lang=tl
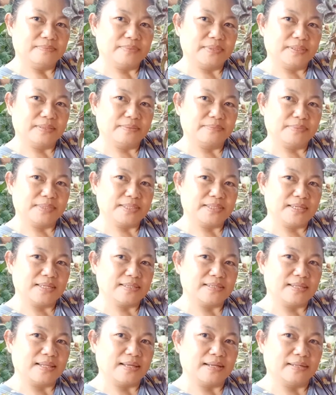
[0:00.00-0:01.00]
Parang
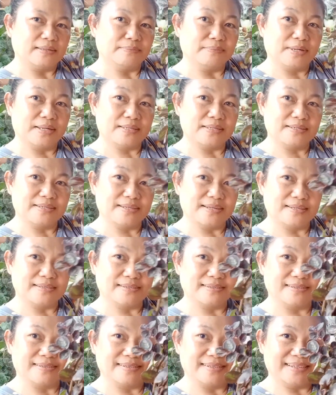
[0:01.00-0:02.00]
business lang. Branches.
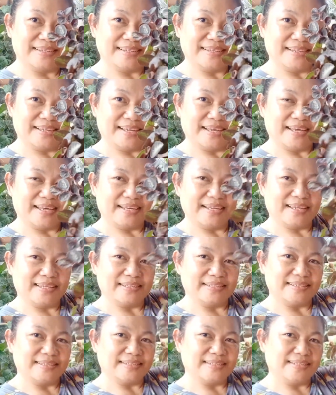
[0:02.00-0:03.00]

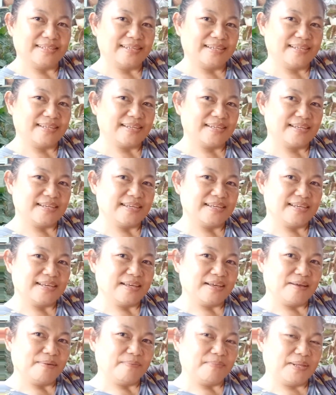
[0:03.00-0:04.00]
Ayan. See?
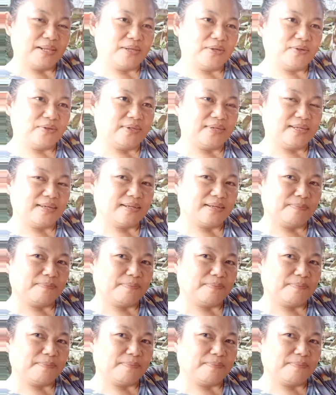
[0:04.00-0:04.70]
niya